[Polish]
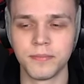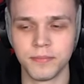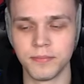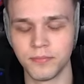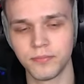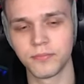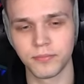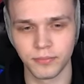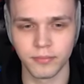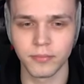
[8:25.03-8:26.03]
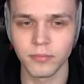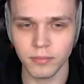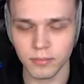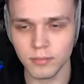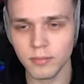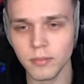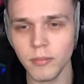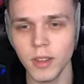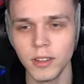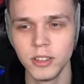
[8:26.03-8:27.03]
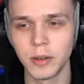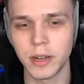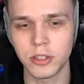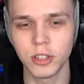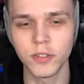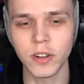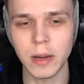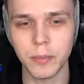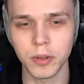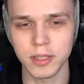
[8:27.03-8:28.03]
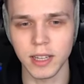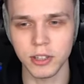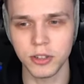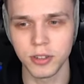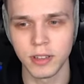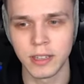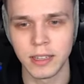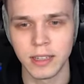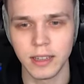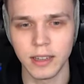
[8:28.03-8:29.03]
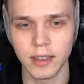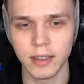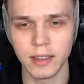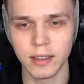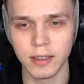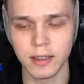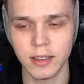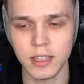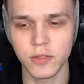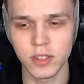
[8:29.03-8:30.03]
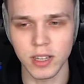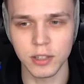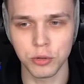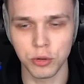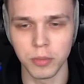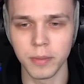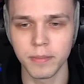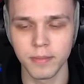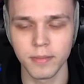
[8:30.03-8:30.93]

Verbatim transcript: mhm. No dobra, no okej. Okay. Dobra, czy twoja postać no. e, jest związana z YouTube'em?